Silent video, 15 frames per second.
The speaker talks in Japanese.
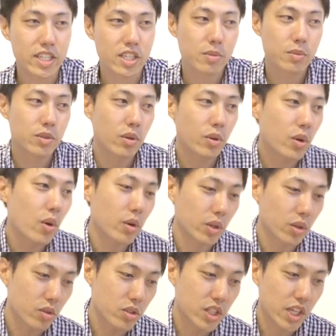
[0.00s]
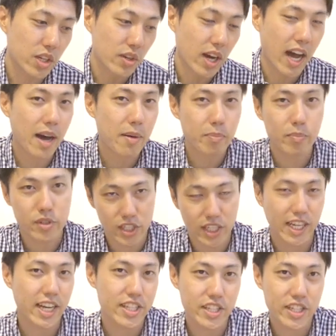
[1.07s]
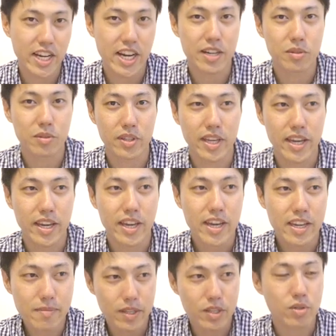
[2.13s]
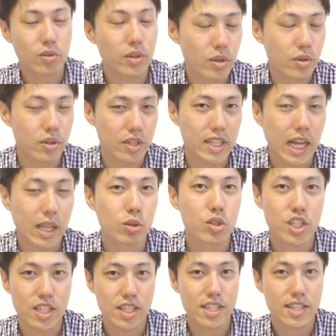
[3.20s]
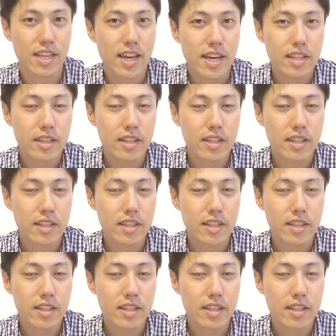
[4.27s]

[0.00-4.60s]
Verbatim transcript: 自分の料理のスキルがアップした感じがあるので、今すごい料理楽しいんです。